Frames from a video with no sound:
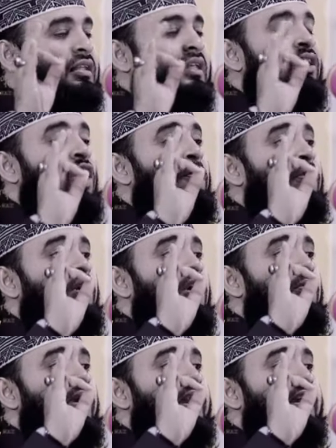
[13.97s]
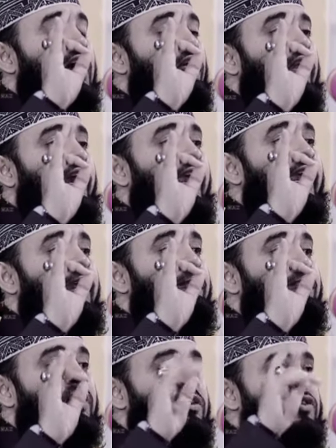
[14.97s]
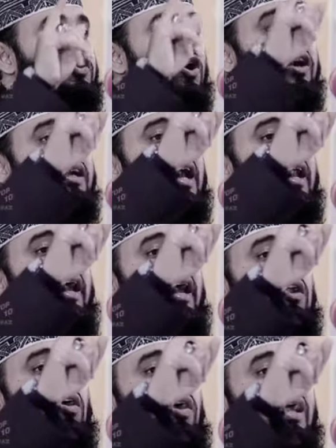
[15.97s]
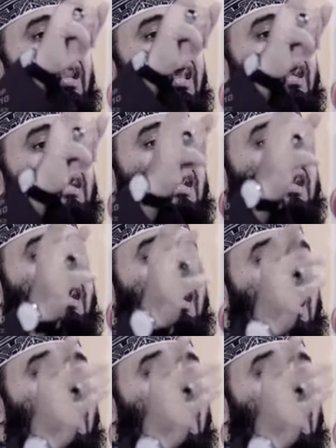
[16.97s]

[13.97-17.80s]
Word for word: তাদের অপকর্মের কারণে জর্ডানের ওই এলাকাটাকে